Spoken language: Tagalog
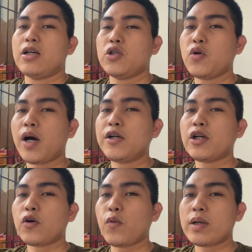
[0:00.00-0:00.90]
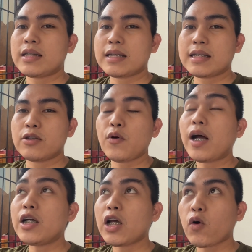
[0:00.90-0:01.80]
you are request you
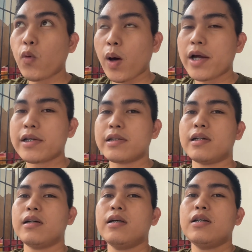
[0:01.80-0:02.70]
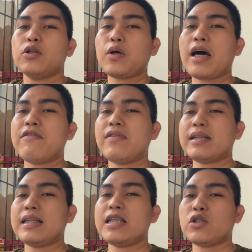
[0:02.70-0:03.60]
are required to have
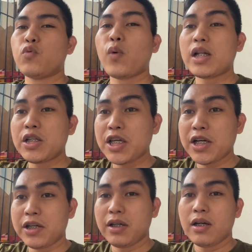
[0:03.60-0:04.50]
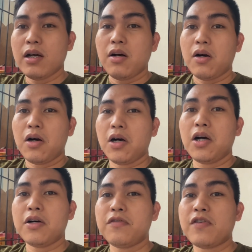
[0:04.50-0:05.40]
at least one year
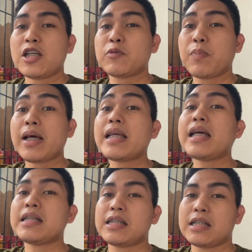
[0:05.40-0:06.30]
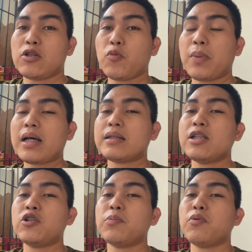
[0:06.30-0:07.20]
of experience to
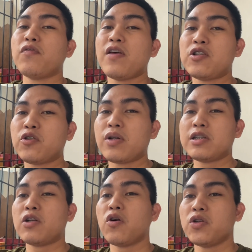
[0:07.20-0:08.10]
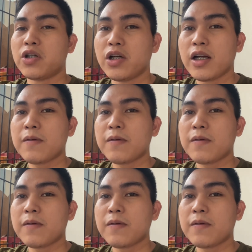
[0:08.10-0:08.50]
practice your profession as a lawyer.